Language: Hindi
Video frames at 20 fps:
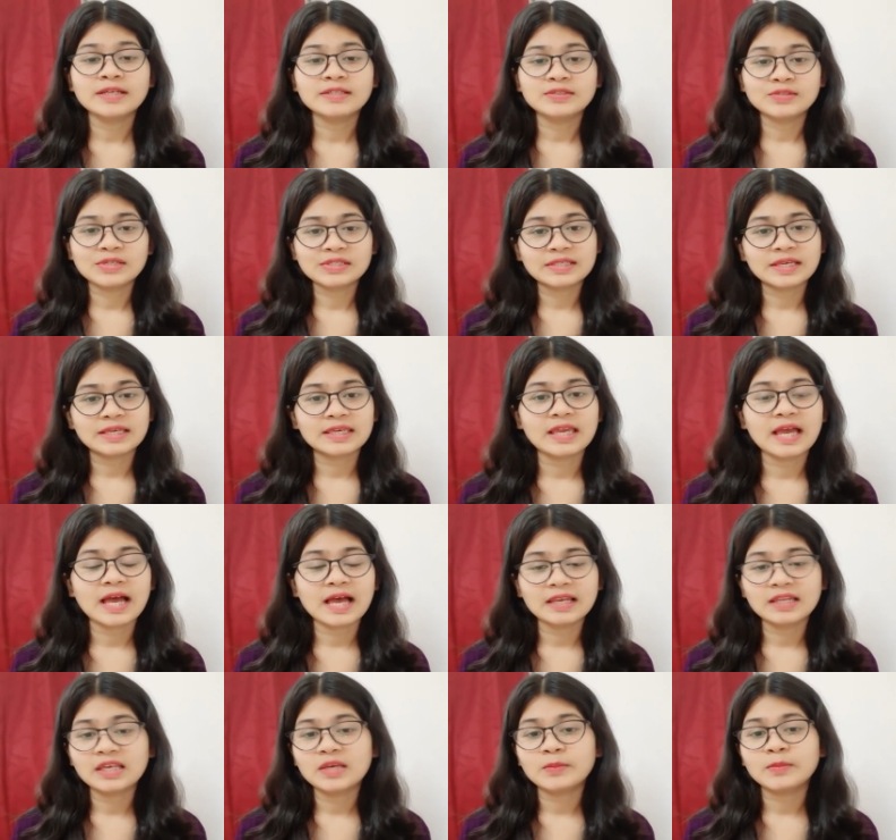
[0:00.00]
जैसा कि
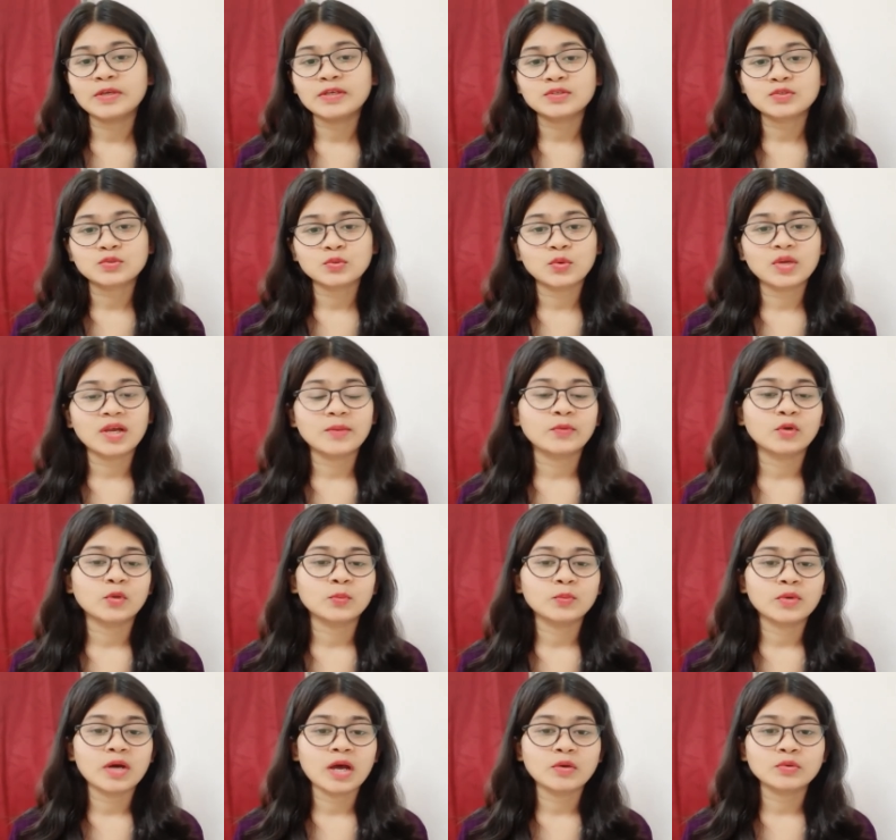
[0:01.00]
हाल ही में शो का
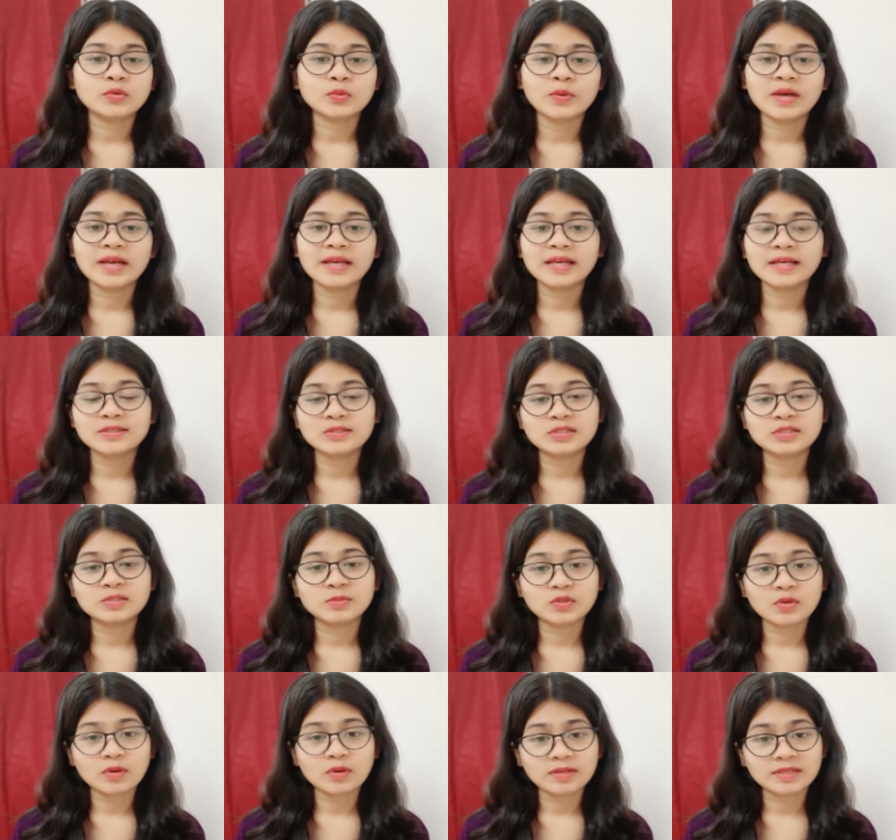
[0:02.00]
प्रोमो आउट हुआ है जिसमें
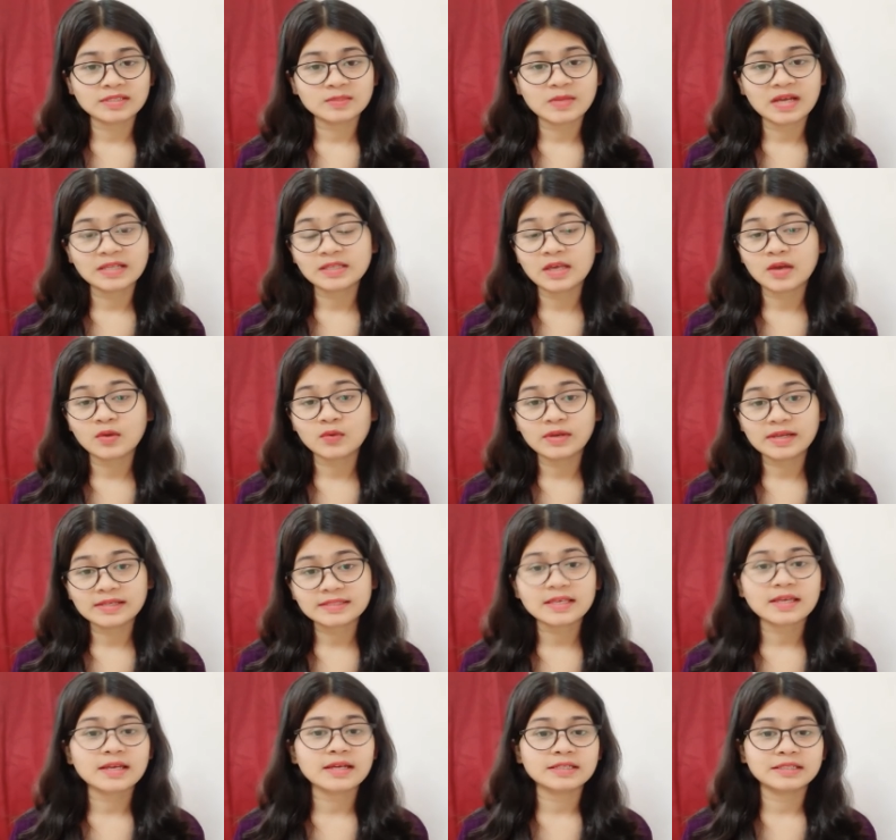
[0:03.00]
डॉक्टर इस बात का
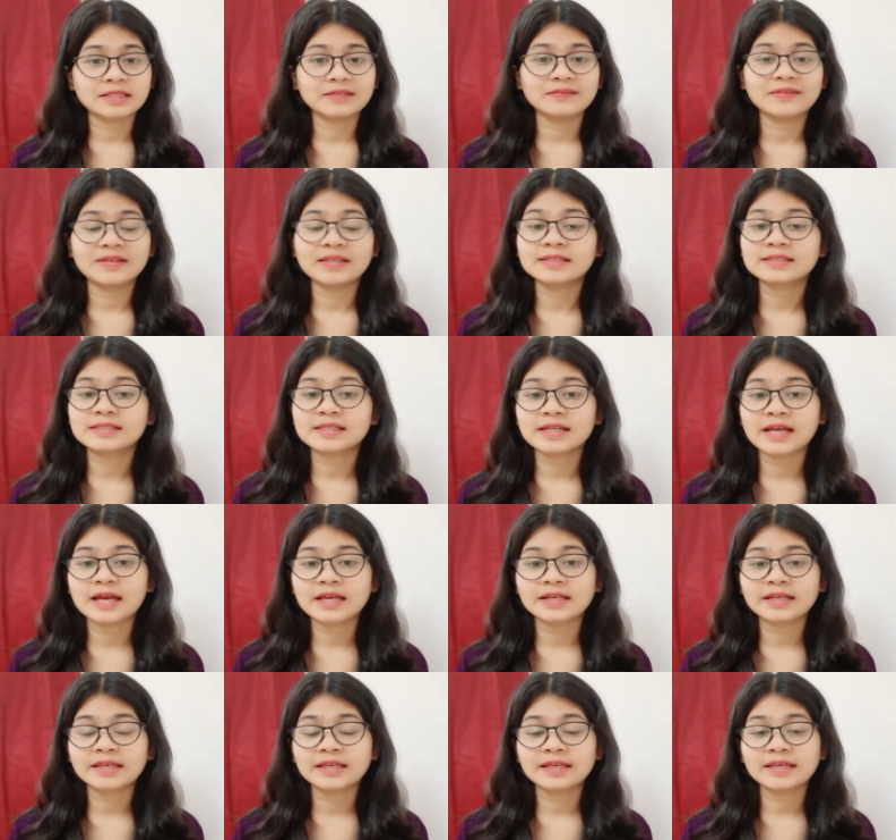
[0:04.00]
खुलासा करते हुए नज़र आ
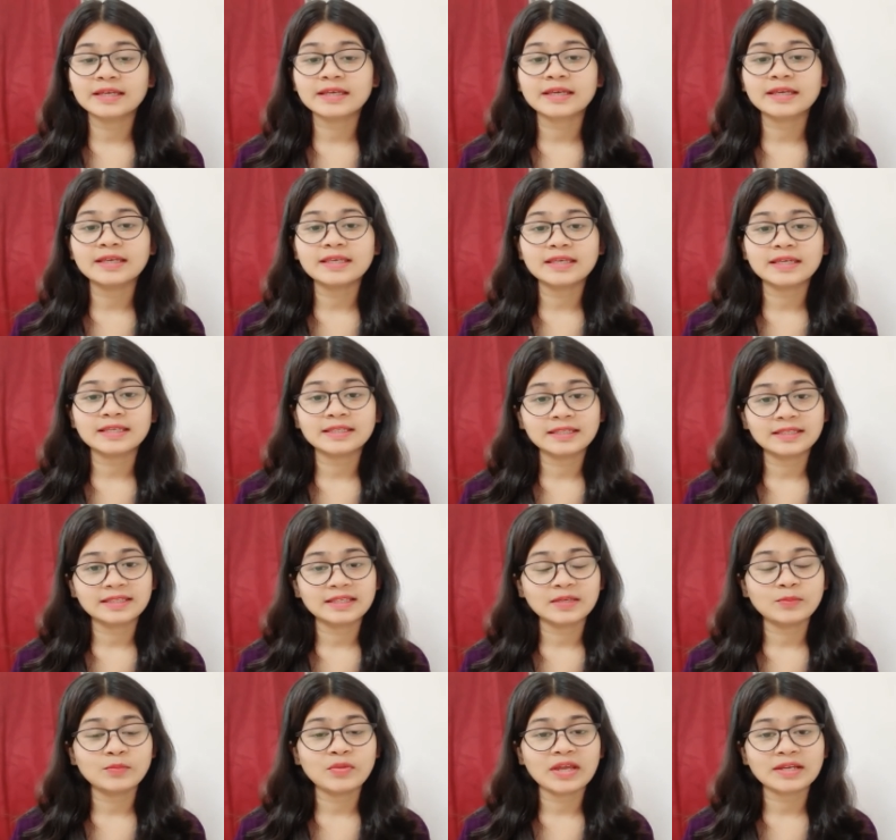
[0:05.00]
रहे हैं कि अदिति
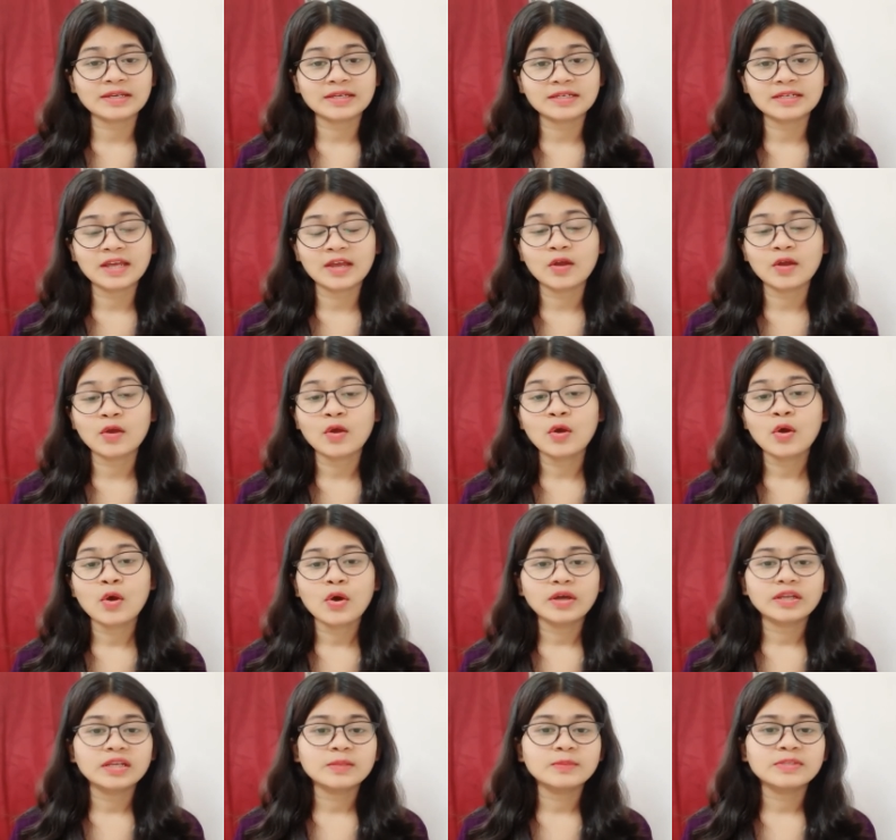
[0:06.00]
प्रेग्नेंट है
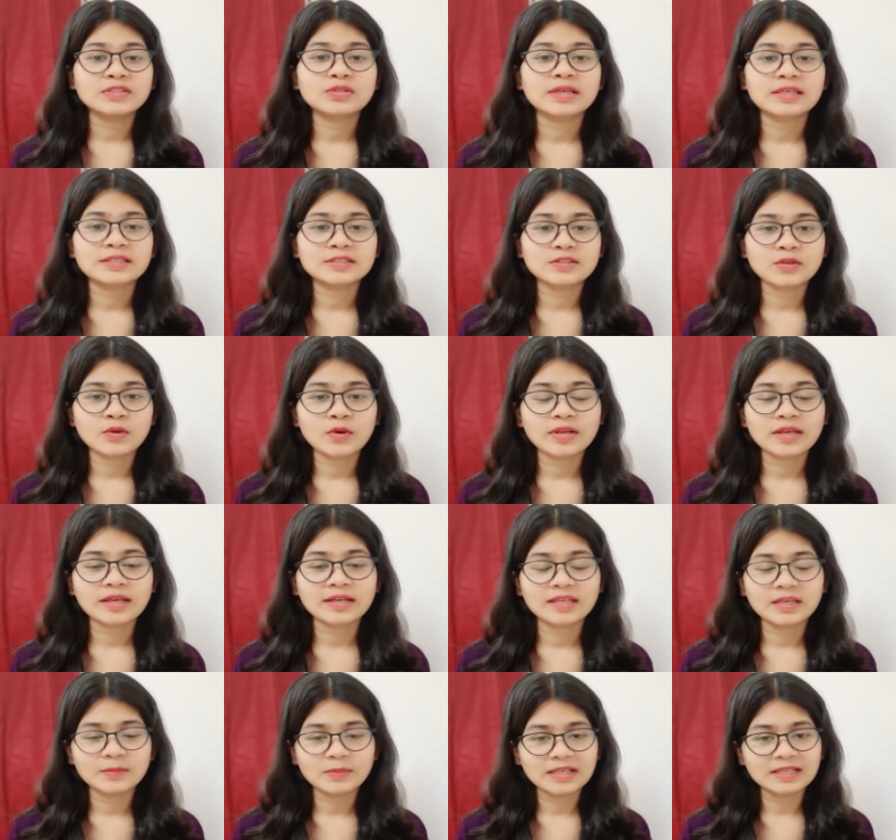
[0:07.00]
और ये बच्चा किसी और का
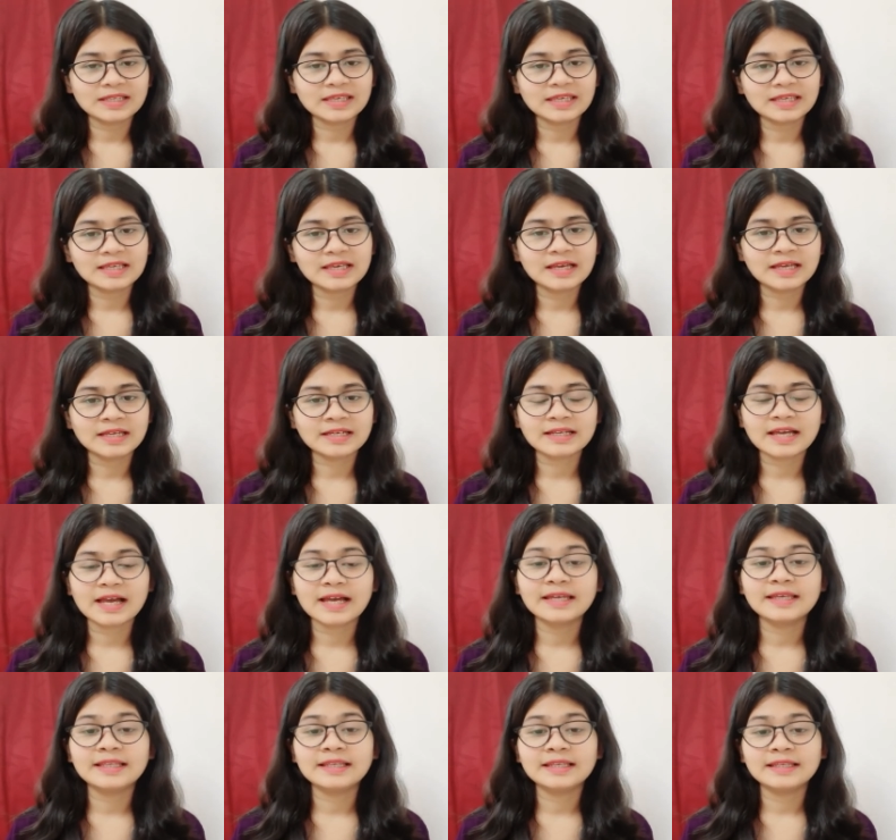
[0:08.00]
नहीं बल्कि गगन का
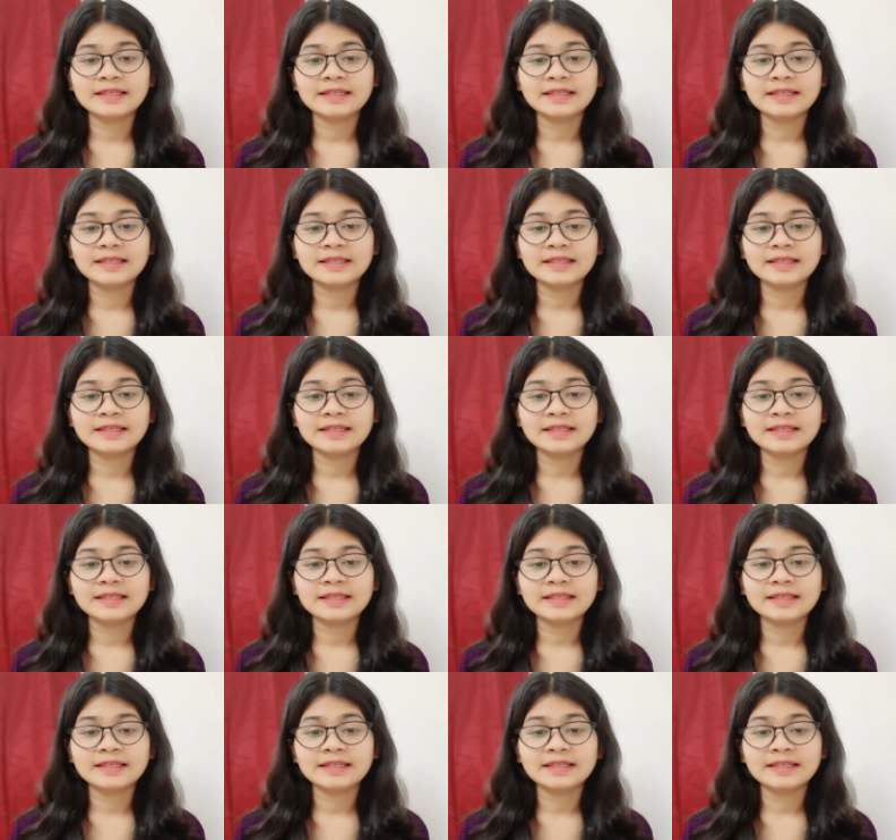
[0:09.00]
ही